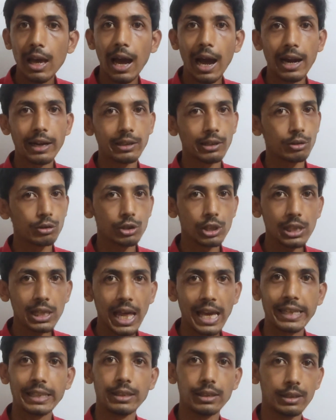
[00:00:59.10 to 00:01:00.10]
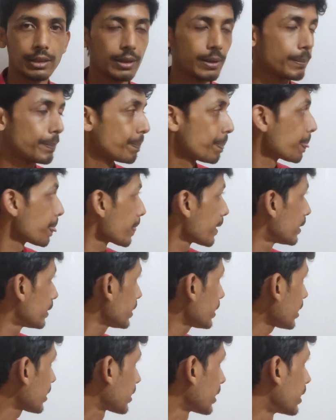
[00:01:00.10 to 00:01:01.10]
আর একটা হচ্ছে লাইন
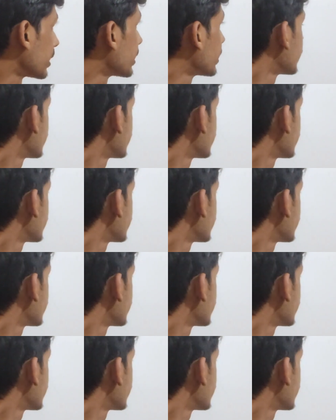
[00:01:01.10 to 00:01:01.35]
ঠিক আছে